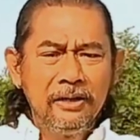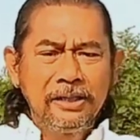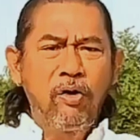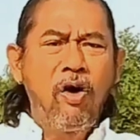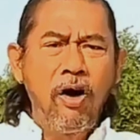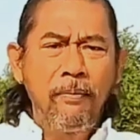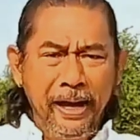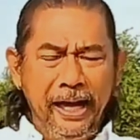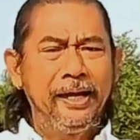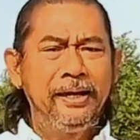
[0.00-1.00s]
เจ้าของเพ
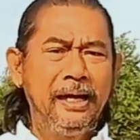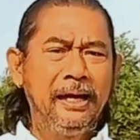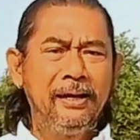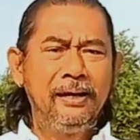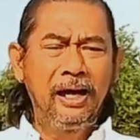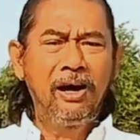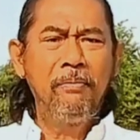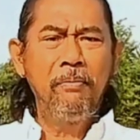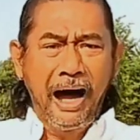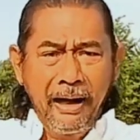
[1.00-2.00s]
จเนี่ย แล้วก็
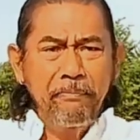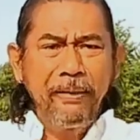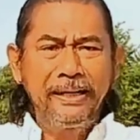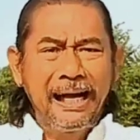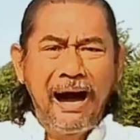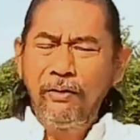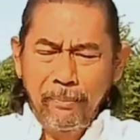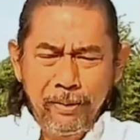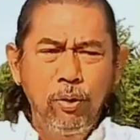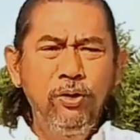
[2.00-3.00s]
บอกให้ปิดข่าวอ
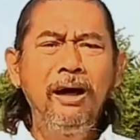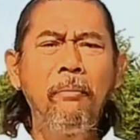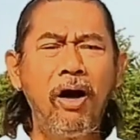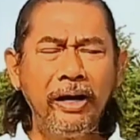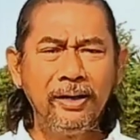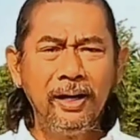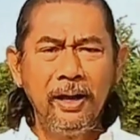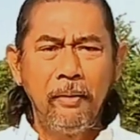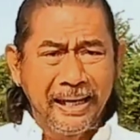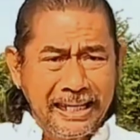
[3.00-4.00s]
ย่าไปพูดเรื่องบ่อน
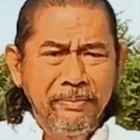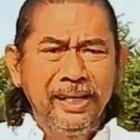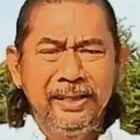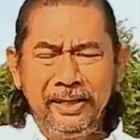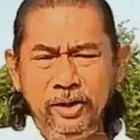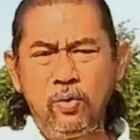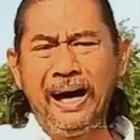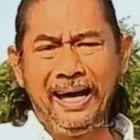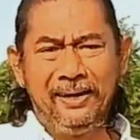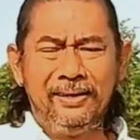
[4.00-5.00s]
ไปทำอย่างอื่นดีกว่า